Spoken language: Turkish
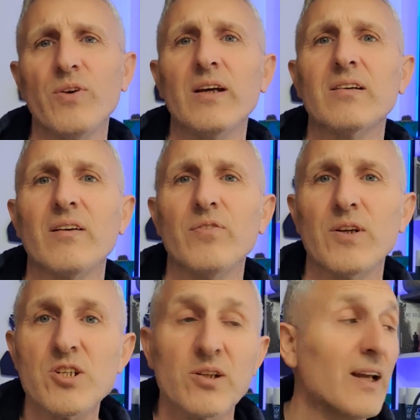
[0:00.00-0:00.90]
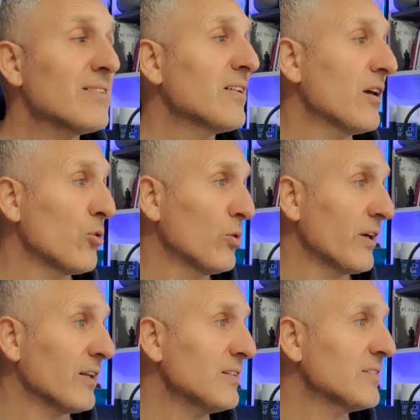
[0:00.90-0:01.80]
Fake refresh rate değeri
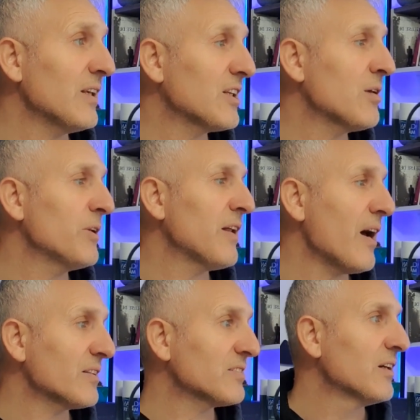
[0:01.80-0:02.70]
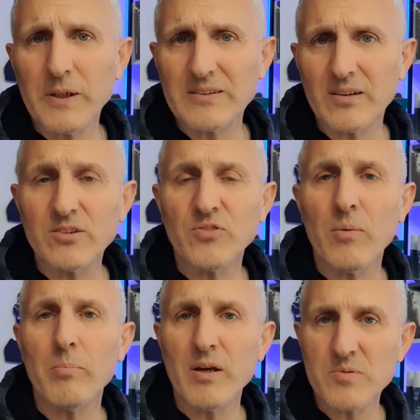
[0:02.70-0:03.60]
olarak ise 2000 Hz Pixelance
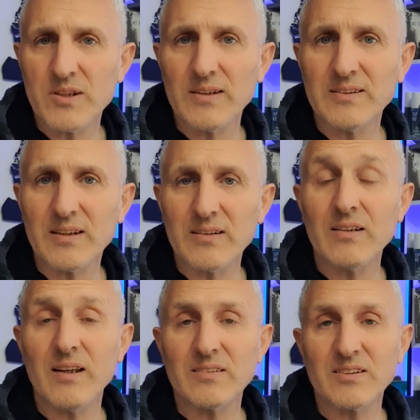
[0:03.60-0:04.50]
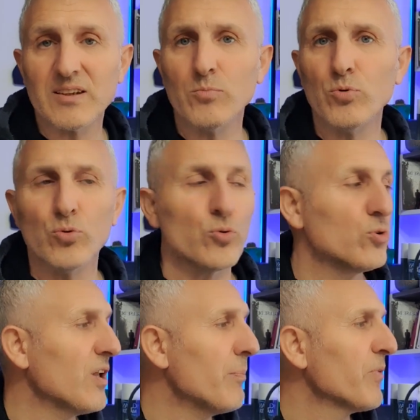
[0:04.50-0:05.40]
ve MEMS destekleri ne yazık ki bu
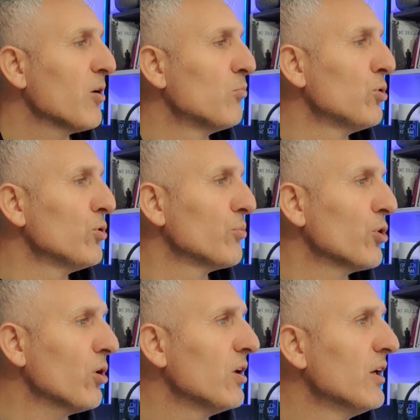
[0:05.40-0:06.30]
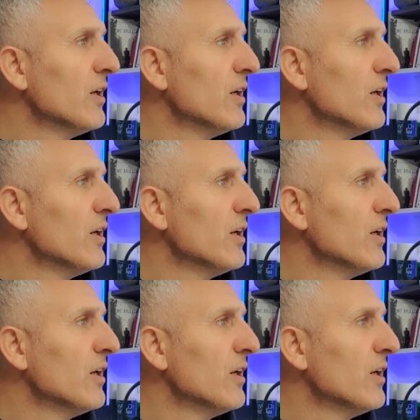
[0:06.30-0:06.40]
üründe bulunmuyor.